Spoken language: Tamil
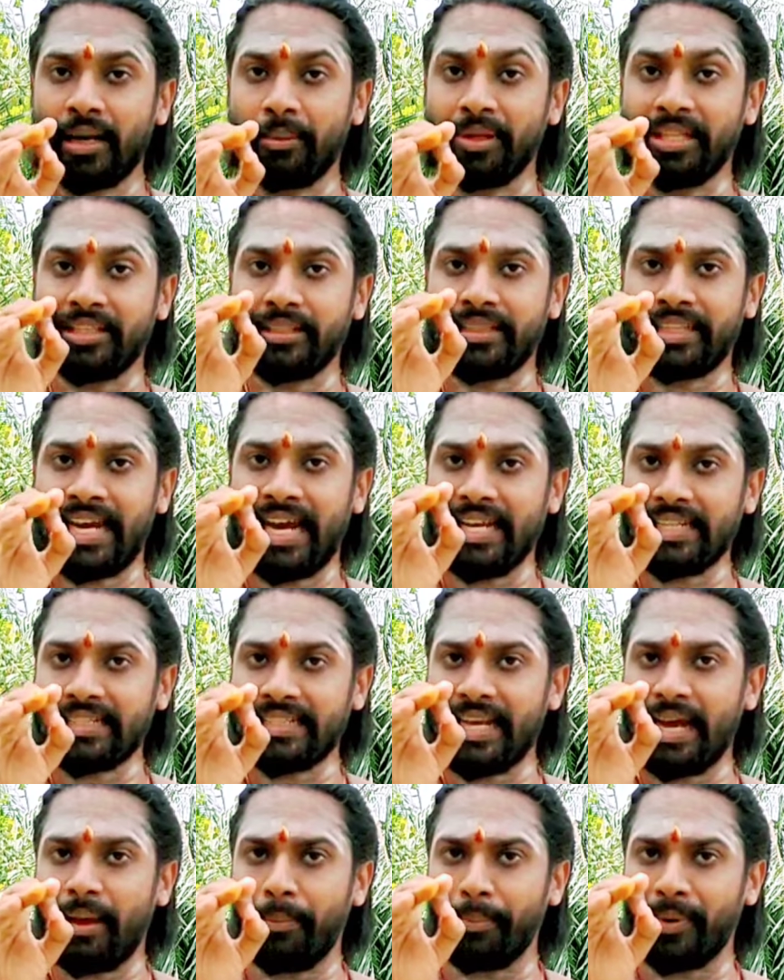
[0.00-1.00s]
நமது
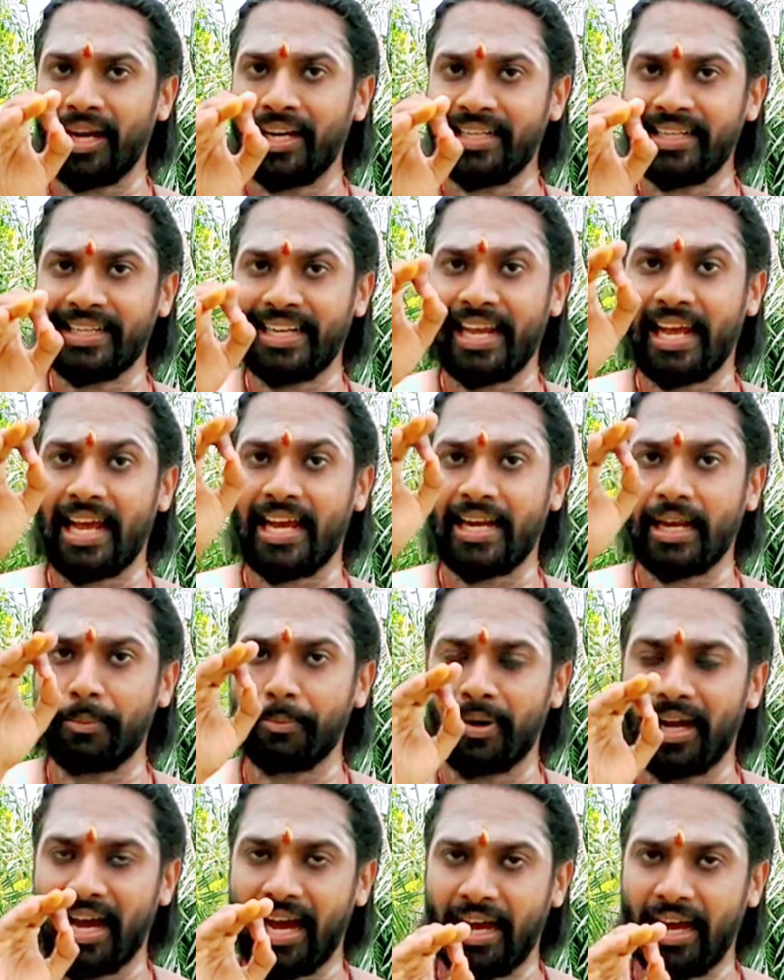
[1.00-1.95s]
தாத்தா பாட்டியாக